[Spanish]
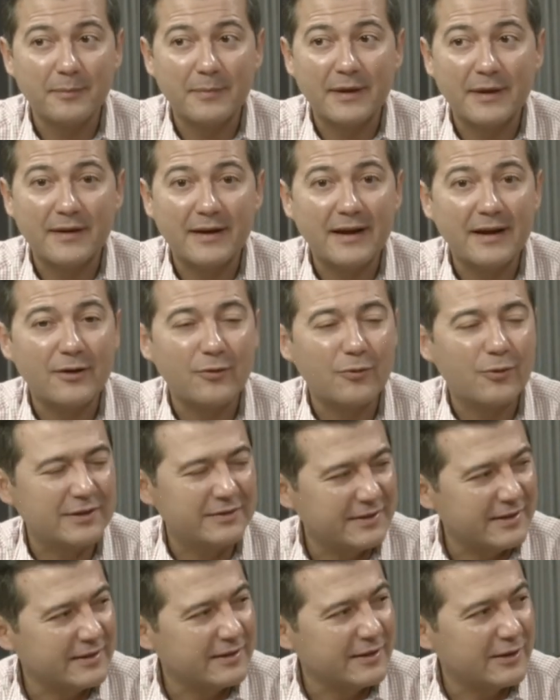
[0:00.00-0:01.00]
medrar o
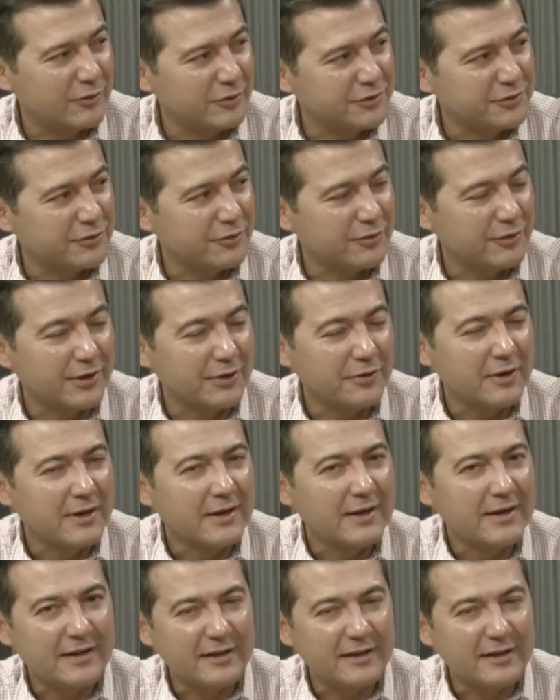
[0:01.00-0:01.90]
hacer negocio con ello.